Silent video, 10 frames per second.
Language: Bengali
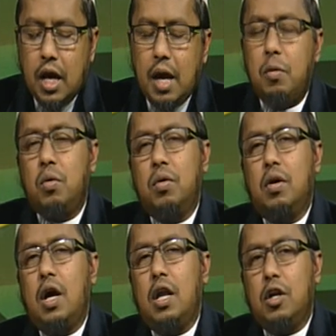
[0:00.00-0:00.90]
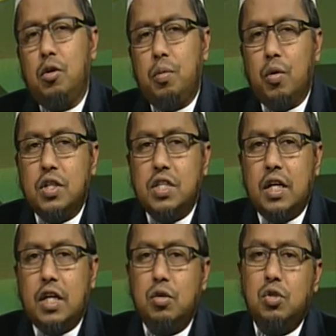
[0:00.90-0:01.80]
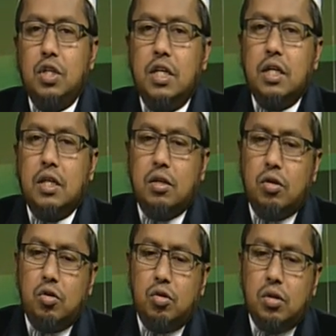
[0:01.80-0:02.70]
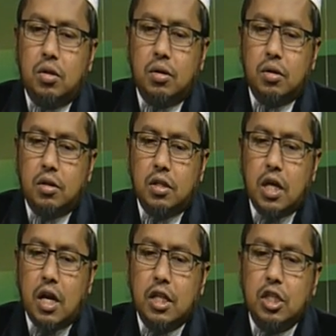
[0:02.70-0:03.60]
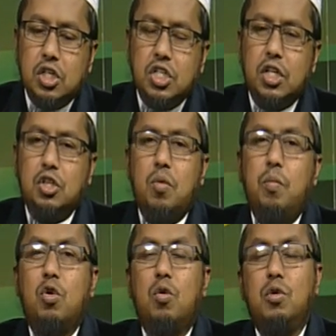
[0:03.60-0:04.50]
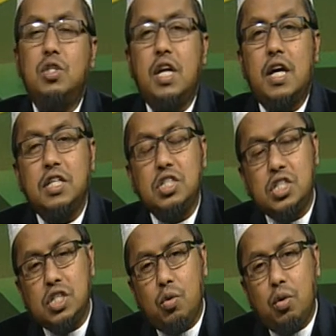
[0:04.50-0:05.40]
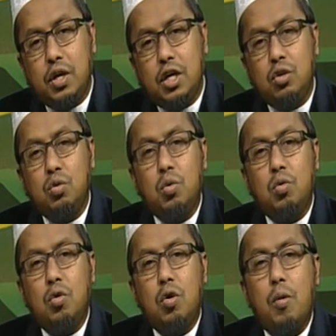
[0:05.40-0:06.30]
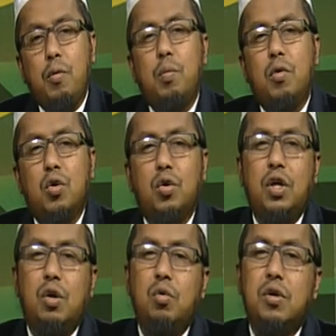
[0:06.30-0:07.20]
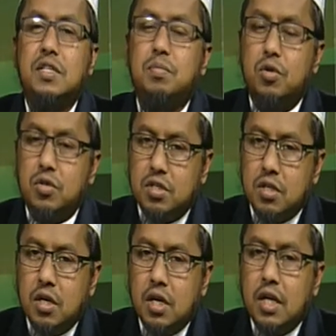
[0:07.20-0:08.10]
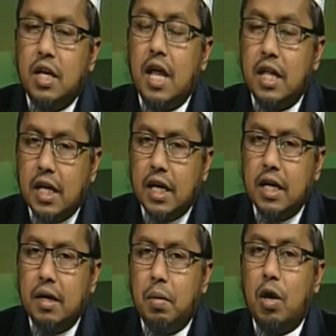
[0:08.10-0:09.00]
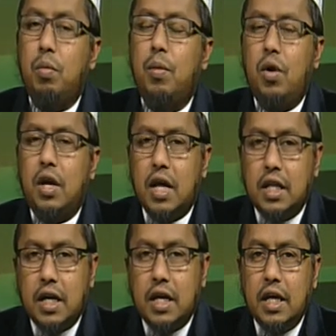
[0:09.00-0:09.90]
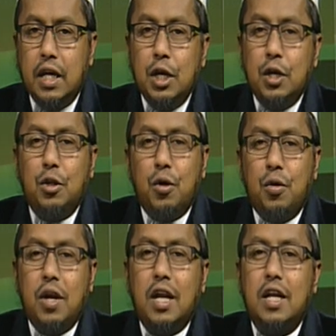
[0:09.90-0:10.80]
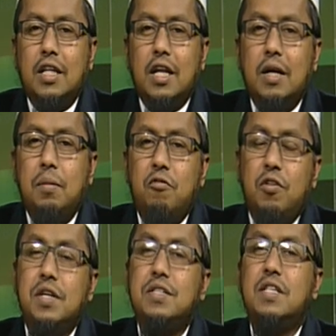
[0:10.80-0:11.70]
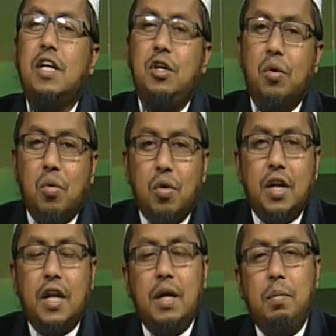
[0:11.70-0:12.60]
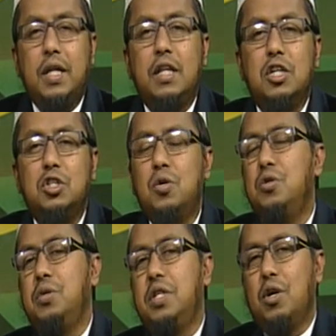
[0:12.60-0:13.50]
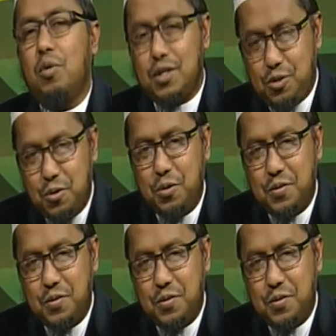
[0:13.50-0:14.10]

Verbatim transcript: এবং আল্লাহ নবী বলেছেন কেউ যদি তার আত্মীয়ের সাথে সম্পর্ক বজায় রাখার চেষ্টা করে কিন্তু অপর পক্ষ থেকে কোনো রেসপন্স না থাকে ভালো ব্যবহার না থাকে তখন আল্লাহ তালা ফেরেস্তা নিয়োগ করেন এই ব্যক্তিকে সহযোগিতা করার জন্য